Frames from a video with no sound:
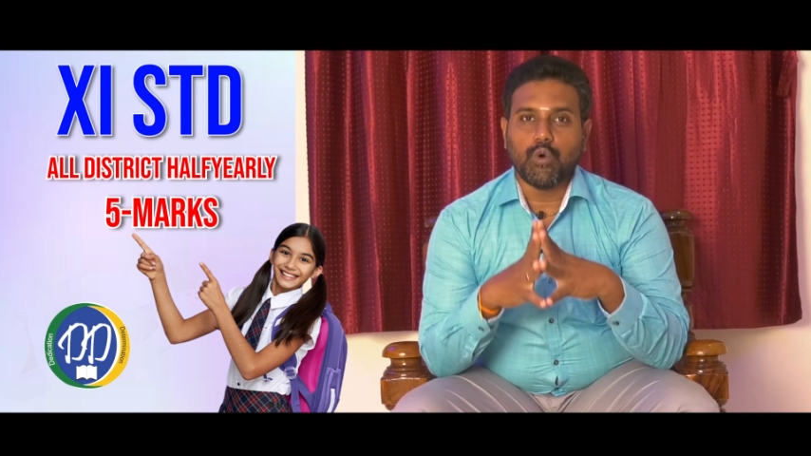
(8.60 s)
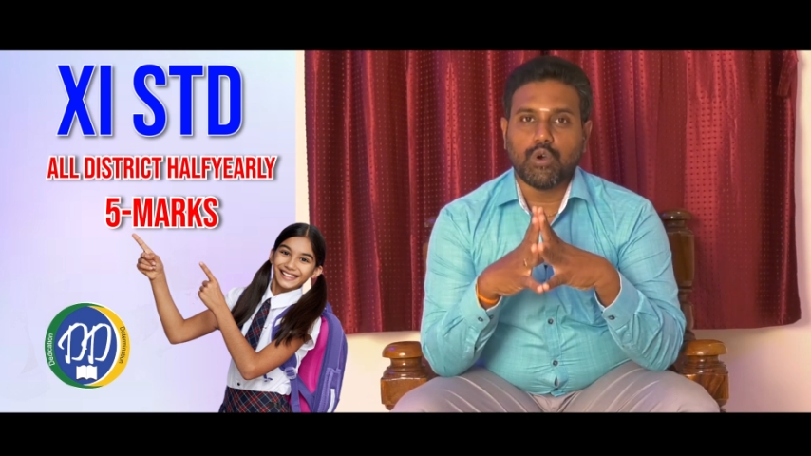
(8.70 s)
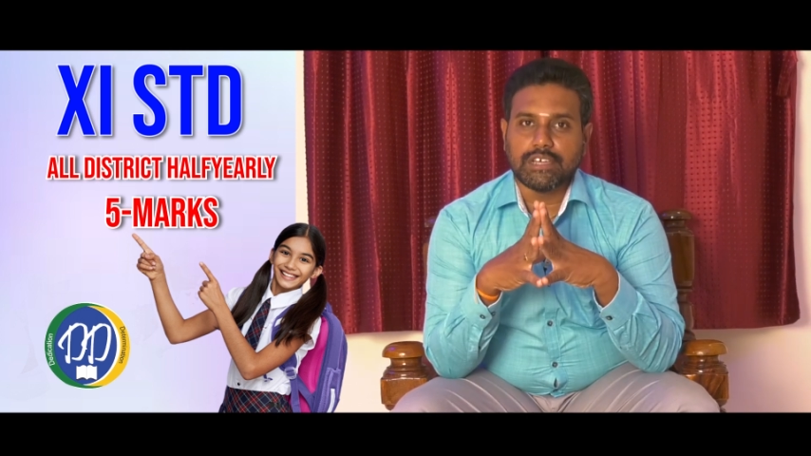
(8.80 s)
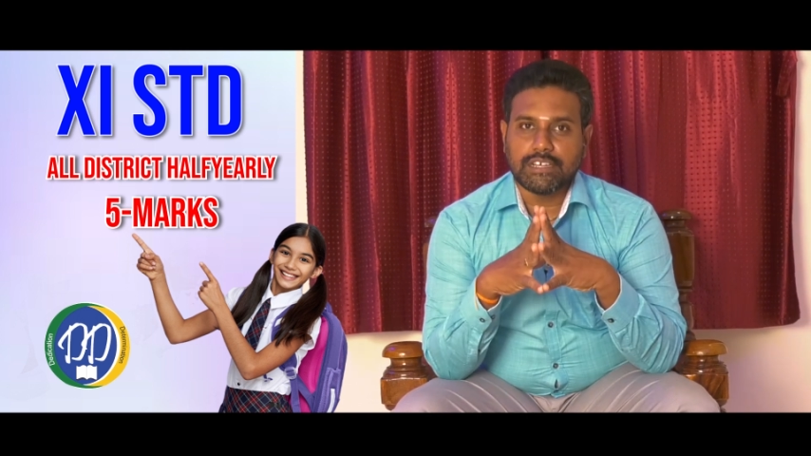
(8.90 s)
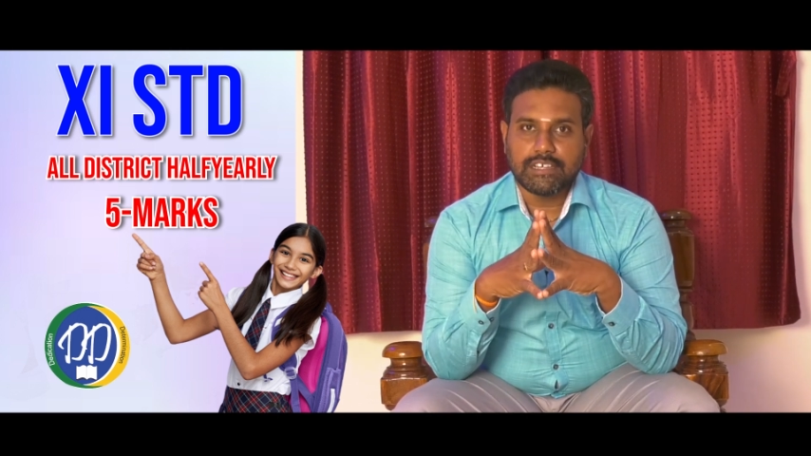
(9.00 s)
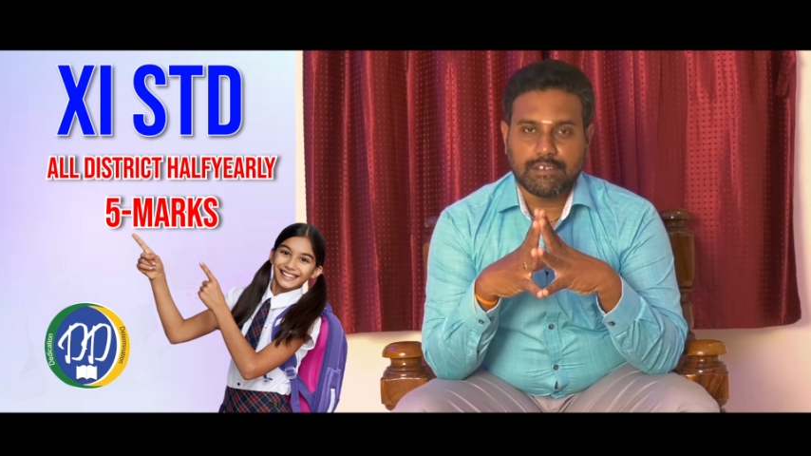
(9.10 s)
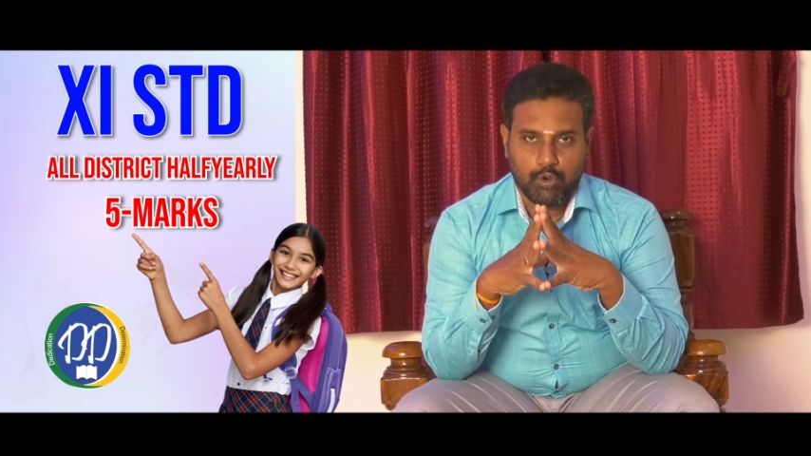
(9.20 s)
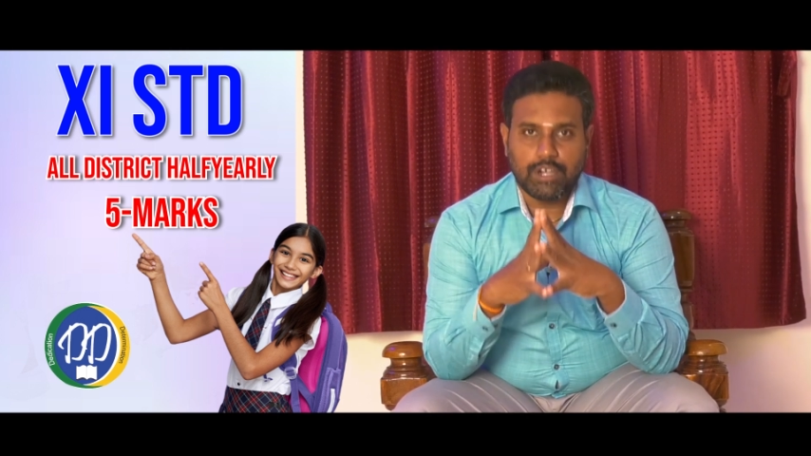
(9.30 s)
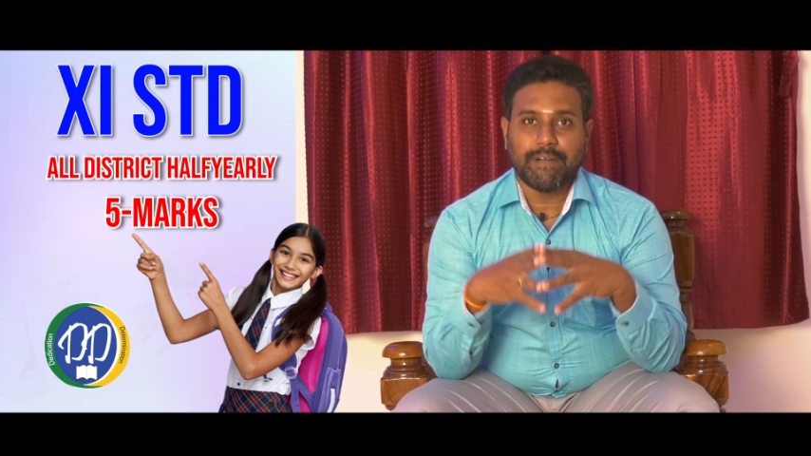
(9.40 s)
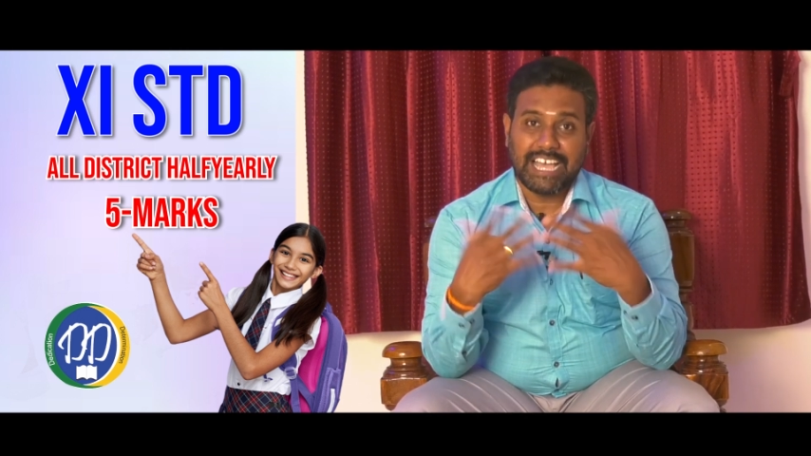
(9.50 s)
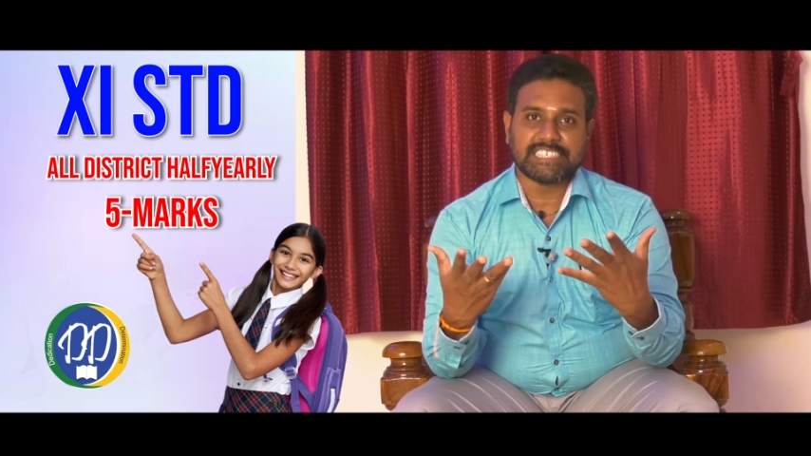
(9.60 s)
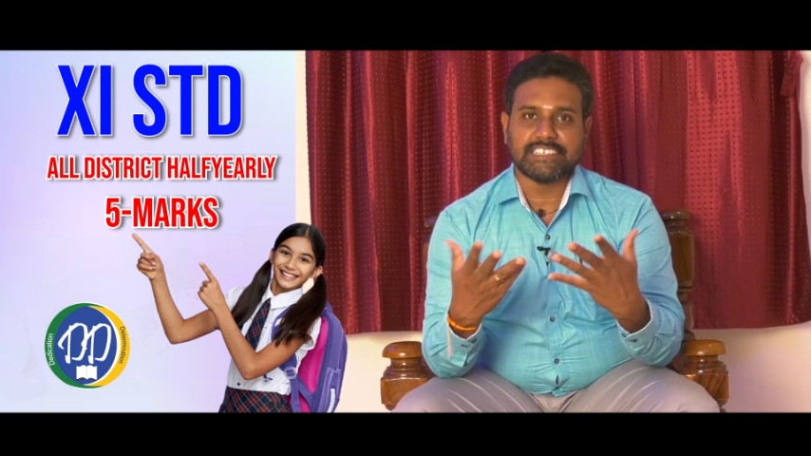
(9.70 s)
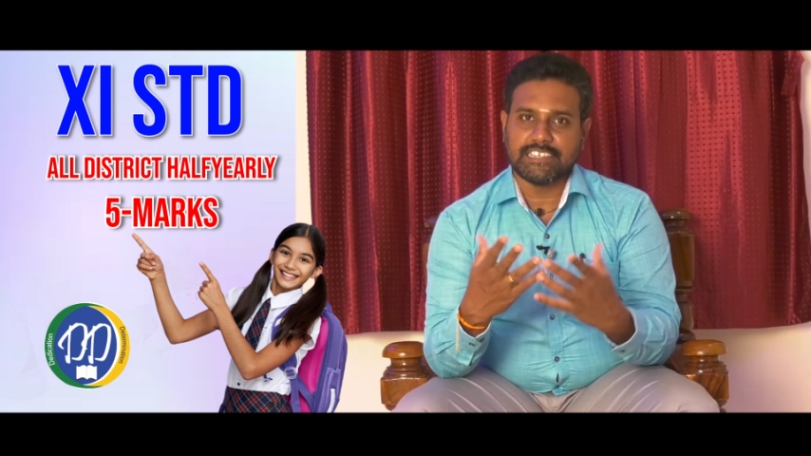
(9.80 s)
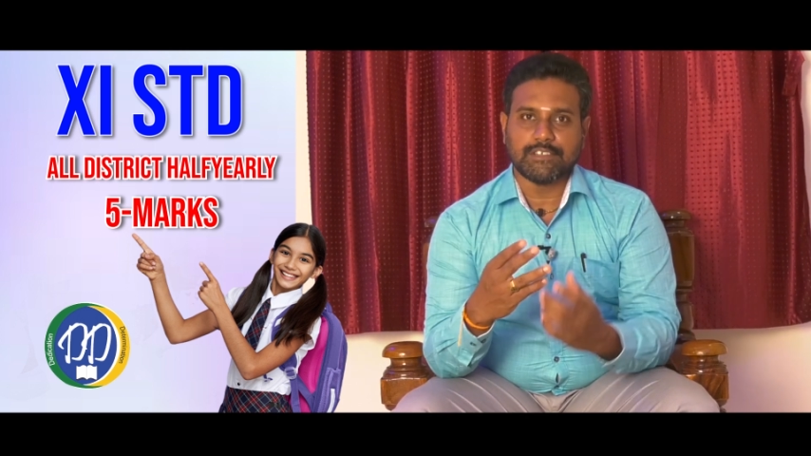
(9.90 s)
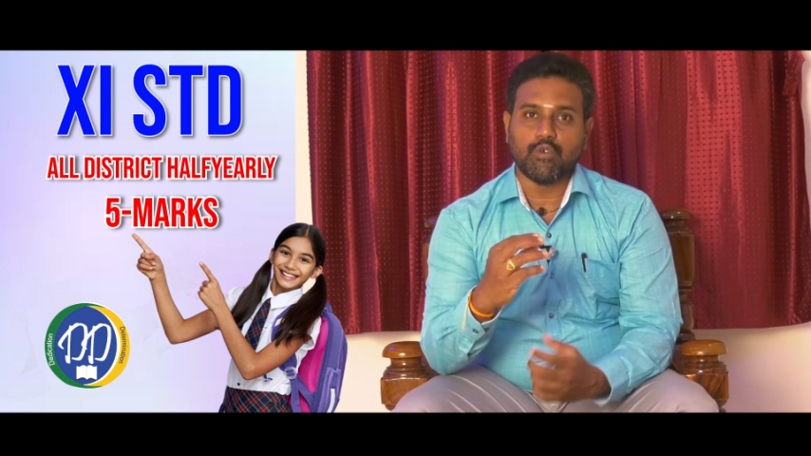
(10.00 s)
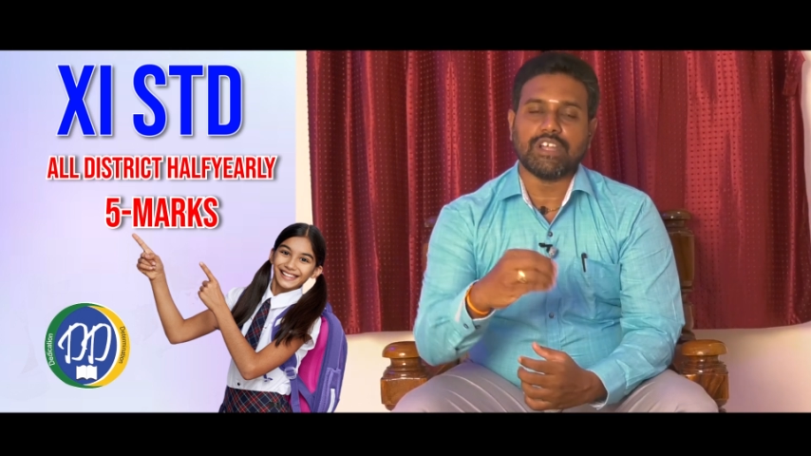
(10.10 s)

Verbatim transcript: ஒரு உங்கள் மேக்ஸ் டீச்சர்